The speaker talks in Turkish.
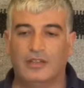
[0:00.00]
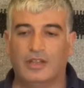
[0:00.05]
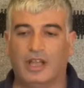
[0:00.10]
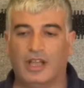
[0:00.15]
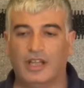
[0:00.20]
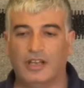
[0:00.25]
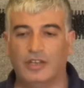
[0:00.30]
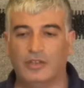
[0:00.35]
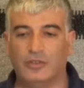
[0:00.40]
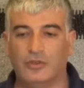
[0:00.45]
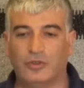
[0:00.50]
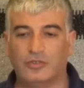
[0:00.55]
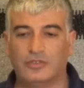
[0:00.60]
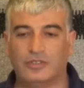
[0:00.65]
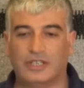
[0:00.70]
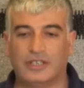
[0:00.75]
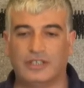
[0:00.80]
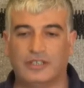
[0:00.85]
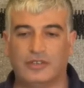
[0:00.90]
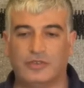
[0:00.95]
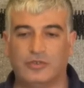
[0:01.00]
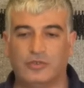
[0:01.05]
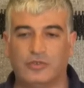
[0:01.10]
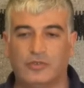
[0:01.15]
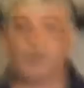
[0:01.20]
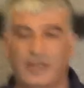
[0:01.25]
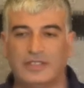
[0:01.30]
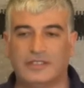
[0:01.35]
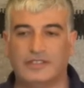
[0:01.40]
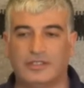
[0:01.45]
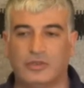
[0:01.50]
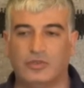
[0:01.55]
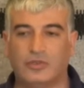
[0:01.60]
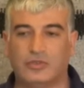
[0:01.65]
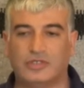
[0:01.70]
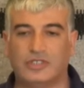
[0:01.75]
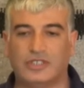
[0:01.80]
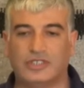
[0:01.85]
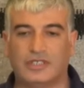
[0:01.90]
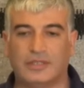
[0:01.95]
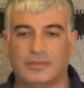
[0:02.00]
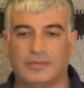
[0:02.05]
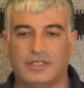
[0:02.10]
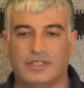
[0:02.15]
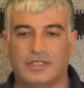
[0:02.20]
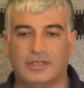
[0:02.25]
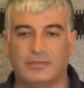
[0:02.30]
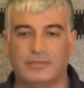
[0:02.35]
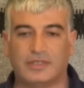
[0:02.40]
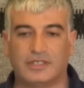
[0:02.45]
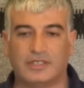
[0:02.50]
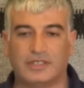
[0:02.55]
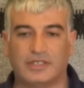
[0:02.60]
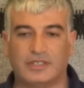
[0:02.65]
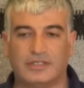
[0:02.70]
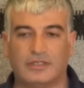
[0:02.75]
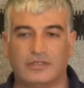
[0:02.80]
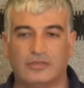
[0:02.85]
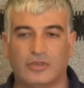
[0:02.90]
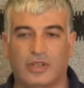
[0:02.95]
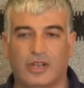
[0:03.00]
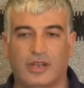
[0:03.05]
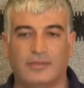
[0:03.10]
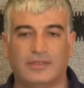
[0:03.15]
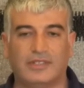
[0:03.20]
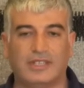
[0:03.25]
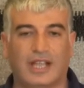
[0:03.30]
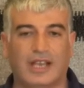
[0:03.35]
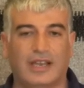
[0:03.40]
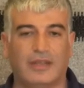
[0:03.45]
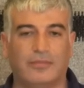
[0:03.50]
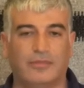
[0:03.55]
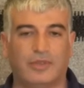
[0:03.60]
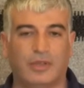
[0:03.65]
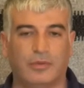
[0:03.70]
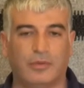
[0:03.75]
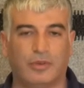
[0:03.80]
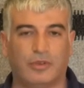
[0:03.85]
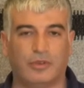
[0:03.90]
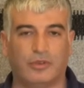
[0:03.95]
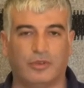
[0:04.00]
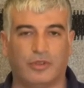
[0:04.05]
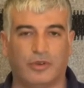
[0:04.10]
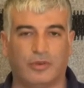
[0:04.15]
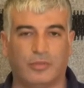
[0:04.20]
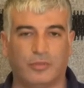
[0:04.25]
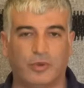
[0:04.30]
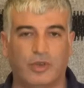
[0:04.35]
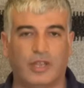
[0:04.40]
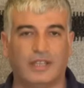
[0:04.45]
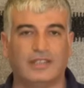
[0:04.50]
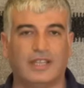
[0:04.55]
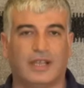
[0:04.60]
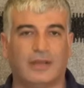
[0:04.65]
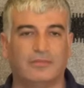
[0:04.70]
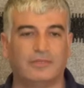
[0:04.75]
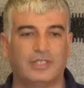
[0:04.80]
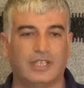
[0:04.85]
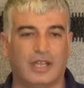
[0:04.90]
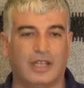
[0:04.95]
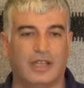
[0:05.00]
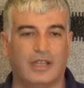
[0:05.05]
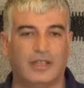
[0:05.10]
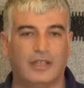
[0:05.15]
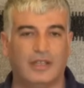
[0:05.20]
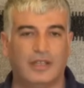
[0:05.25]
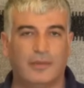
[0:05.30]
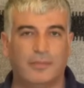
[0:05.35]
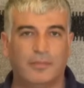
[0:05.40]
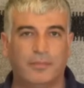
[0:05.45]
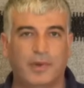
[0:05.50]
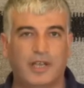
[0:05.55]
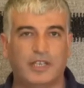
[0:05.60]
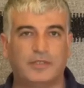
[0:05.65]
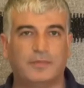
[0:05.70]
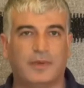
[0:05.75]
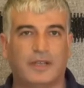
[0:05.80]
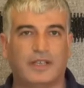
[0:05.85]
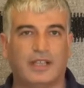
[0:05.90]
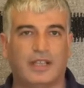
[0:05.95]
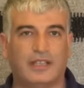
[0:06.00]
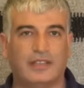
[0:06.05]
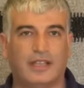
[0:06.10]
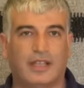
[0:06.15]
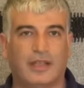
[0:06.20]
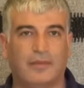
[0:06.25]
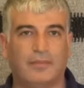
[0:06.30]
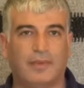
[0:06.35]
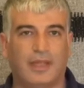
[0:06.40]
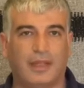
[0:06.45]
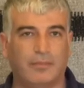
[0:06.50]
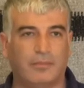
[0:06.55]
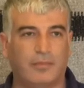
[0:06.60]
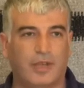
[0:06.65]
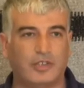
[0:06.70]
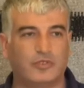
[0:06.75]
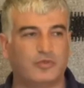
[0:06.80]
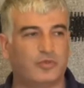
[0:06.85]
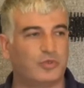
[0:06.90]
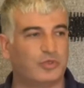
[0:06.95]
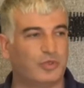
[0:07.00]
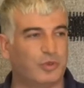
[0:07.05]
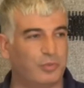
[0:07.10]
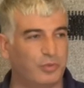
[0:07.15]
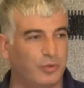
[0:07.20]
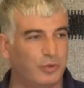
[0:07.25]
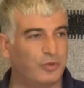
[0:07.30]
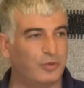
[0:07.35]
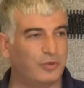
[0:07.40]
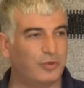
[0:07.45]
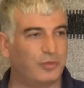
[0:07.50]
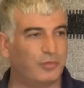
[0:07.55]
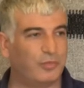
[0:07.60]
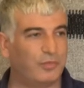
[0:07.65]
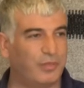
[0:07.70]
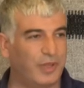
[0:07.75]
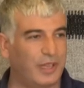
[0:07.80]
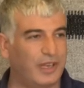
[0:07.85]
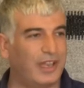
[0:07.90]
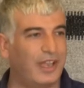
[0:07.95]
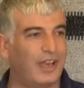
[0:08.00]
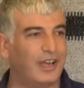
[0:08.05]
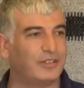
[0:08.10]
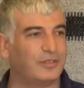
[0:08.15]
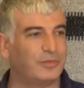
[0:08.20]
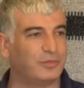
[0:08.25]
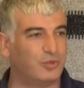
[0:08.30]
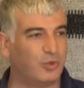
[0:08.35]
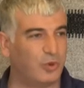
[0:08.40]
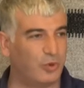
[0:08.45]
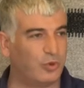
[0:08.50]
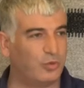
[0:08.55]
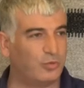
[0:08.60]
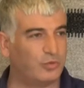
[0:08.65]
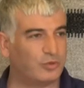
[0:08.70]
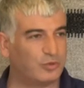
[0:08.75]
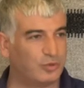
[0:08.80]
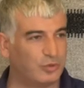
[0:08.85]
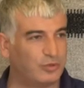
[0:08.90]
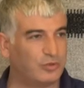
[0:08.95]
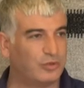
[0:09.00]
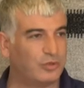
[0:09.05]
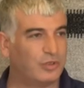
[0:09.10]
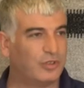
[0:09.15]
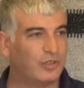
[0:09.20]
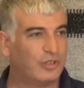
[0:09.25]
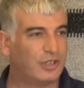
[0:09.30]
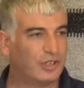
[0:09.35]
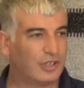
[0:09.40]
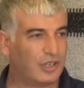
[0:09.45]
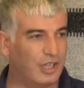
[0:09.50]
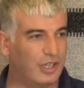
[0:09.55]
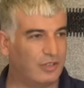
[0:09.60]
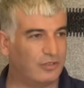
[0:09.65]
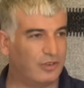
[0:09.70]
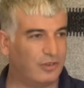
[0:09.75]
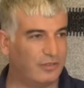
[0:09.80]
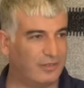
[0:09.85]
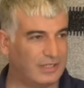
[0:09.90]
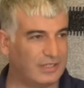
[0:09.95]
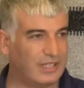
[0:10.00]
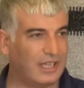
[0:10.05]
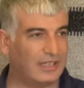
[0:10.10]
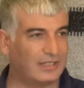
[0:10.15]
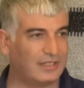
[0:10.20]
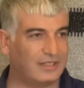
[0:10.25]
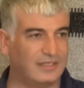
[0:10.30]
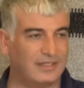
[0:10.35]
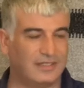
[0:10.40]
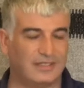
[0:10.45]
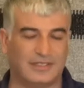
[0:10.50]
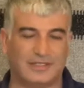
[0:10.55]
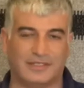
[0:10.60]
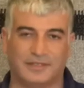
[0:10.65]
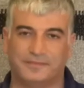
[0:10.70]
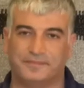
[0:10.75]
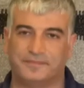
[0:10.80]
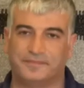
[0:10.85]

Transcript: Aile dostlarının üniversite yurt dışında bitirmiş kızı şöyle bir talepte bulunuyor. Bülent amca başbakanlar ben başvuruda bulundum. Bana yardımcı olur musun? Kadro ve tahsis için.